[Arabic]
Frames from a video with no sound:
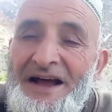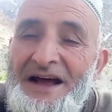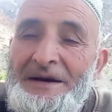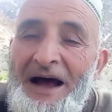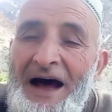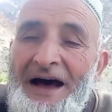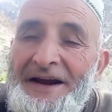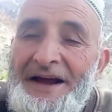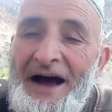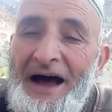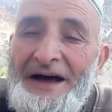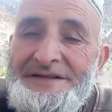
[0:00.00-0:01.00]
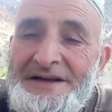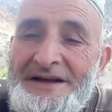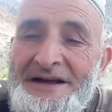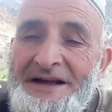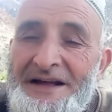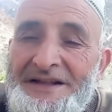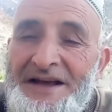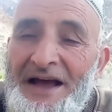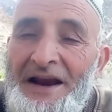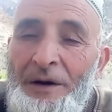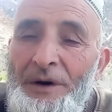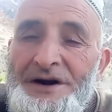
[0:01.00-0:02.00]
كان الخارقات
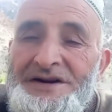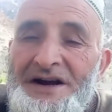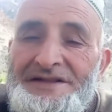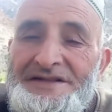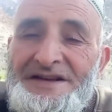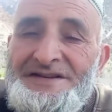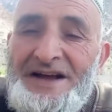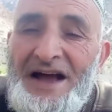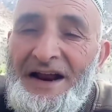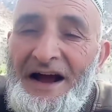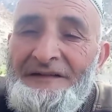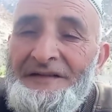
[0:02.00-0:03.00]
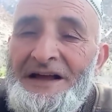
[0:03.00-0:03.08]
كان الحوايج تنتي تكارا